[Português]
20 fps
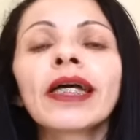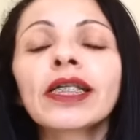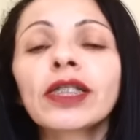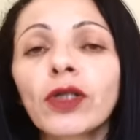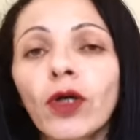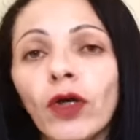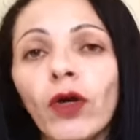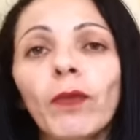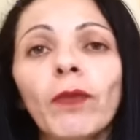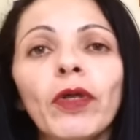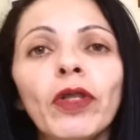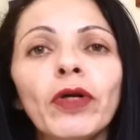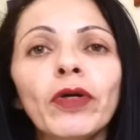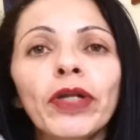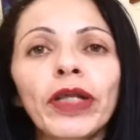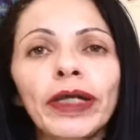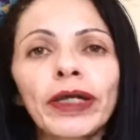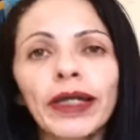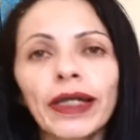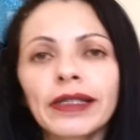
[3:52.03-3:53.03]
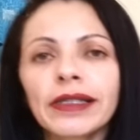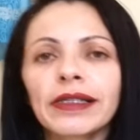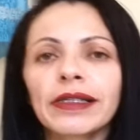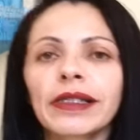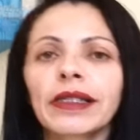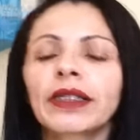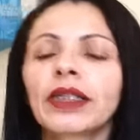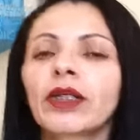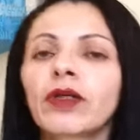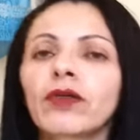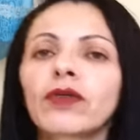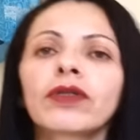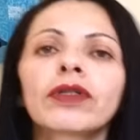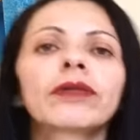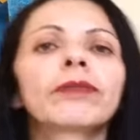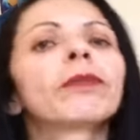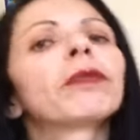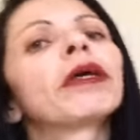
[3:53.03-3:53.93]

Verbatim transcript: Só que eu melhorei, graças a Deus.